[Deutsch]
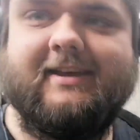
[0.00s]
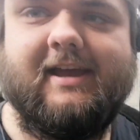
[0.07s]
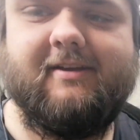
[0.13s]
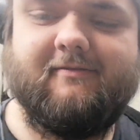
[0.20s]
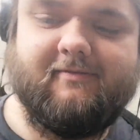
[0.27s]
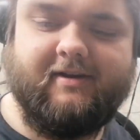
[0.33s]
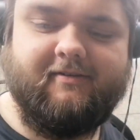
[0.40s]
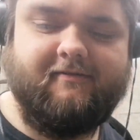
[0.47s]

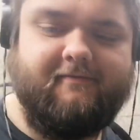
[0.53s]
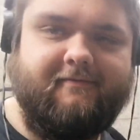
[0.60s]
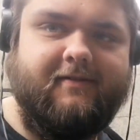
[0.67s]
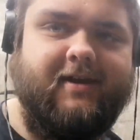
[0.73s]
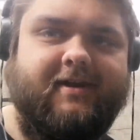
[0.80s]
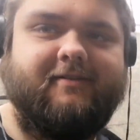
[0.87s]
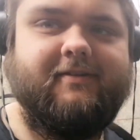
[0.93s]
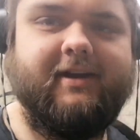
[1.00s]
Gehen wir,
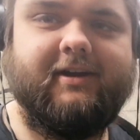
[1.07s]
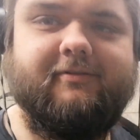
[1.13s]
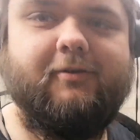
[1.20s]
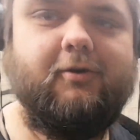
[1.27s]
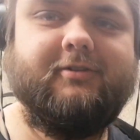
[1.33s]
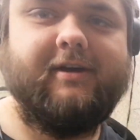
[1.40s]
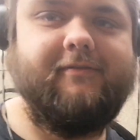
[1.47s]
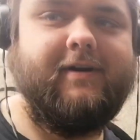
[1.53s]
während wir
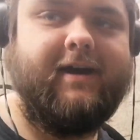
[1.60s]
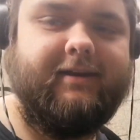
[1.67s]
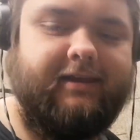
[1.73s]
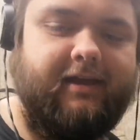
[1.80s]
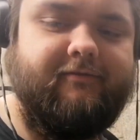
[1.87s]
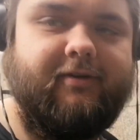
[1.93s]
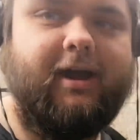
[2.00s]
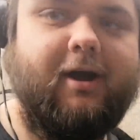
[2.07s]
runterfahren,
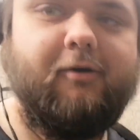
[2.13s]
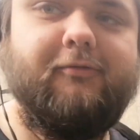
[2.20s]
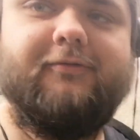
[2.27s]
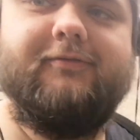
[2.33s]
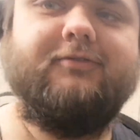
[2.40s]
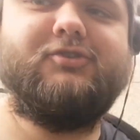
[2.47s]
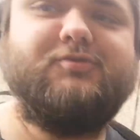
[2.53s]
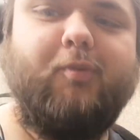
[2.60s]
gehen wir rauf.
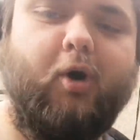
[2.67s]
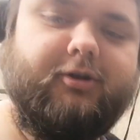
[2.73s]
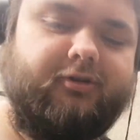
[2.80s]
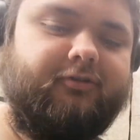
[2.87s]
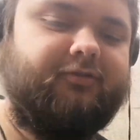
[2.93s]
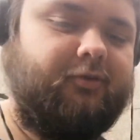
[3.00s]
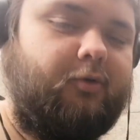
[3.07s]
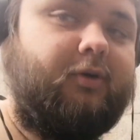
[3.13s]
Sport
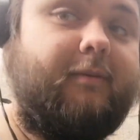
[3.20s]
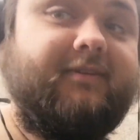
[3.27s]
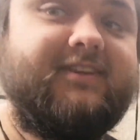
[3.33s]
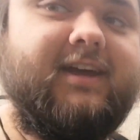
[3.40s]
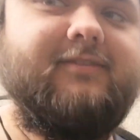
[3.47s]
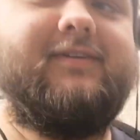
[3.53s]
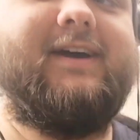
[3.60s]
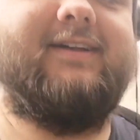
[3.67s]
und so, aber
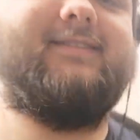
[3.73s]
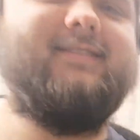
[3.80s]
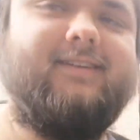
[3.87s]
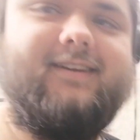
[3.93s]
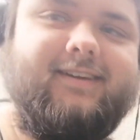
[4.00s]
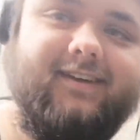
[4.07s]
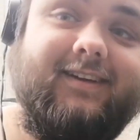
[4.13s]
seitwärts.